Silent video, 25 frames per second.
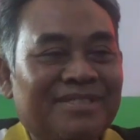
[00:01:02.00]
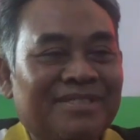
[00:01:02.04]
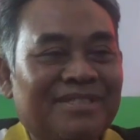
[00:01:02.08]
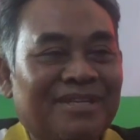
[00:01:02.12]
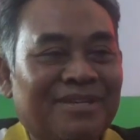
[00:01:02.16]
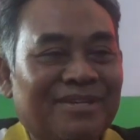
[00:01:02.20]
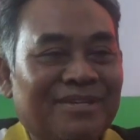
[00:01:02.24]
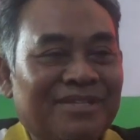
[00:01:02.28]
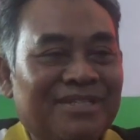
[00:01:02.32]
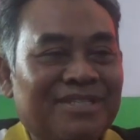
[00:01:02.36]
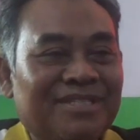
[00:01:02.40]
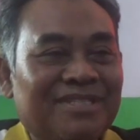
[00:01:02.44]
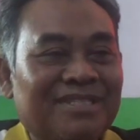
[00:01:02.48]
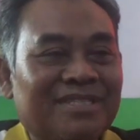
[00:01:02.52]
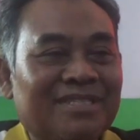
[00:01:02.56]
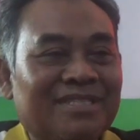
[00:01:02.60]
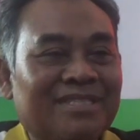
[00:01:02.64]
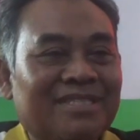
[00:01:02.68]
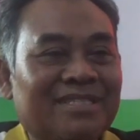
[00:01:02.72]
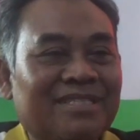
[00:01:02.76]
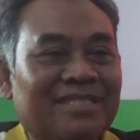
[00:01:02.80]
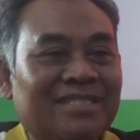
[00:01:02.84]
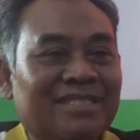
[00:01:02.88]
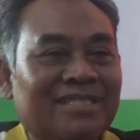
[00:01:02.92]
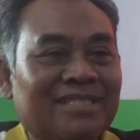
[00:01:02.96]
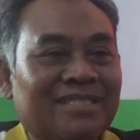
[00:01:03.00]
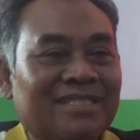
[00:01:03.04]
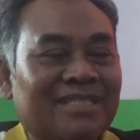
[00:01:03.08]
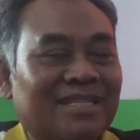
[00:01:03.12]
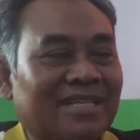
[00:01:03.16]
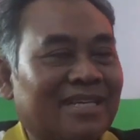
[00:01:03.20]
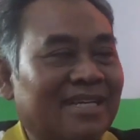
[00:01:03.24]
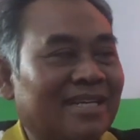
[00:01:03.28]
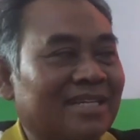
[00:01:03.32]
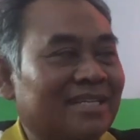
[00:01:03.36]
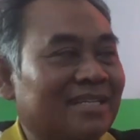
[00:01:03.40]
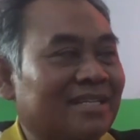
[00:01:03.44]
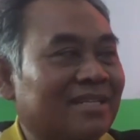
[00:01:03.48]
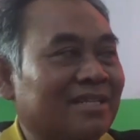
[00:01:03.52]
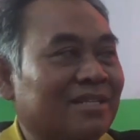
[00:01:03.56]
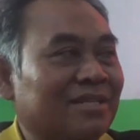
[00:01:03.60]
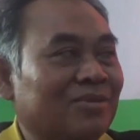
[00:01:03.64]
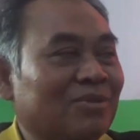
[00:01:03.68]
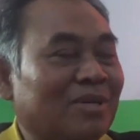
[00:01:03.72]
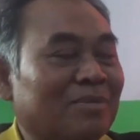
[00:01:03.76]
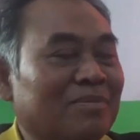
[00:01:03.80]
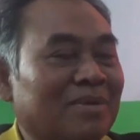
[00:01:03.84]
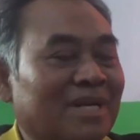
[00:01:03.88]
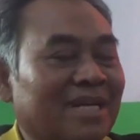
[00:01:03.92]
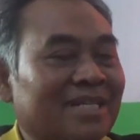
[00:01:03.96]
terus setengah
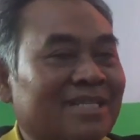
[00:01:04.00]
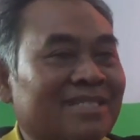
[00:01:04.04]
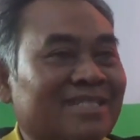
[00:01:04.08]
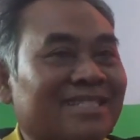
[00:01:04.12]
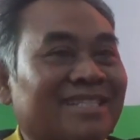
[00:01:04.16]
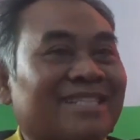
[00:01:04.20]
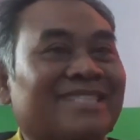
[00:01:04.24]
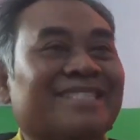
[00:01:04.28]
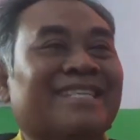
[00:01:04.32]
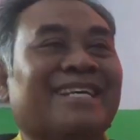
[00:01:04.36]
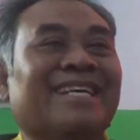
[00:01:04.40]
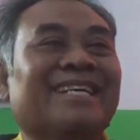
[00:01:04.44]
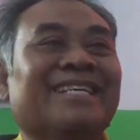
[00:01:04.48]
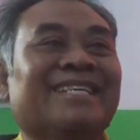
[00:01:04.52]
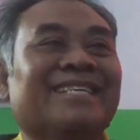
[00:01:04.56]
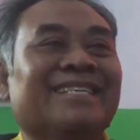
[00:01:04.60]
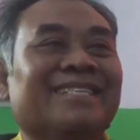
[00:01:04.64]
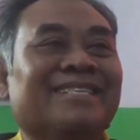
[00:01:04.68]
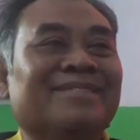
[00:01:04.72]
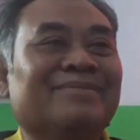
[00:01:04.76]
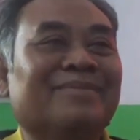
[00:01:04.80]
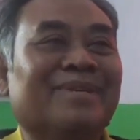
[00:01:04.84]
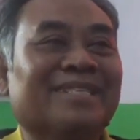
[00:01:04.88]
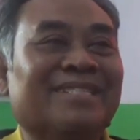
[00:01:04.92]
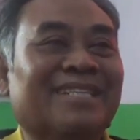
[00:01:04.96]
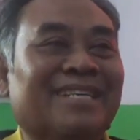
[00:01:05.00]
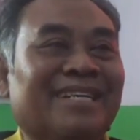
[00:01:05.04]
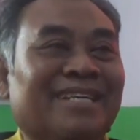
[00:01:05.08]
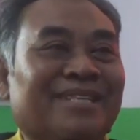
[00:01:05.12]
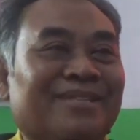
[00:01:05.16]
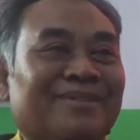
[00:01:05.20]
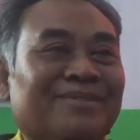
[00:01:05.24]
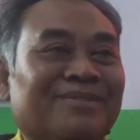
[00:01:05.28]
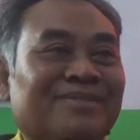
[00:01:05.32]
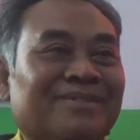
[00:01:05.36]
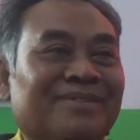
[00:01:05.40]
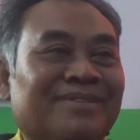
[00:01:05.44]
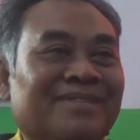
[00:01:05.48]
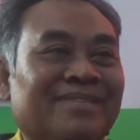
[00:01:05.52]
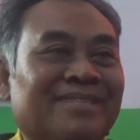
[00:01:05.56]
12 selesai masalah itu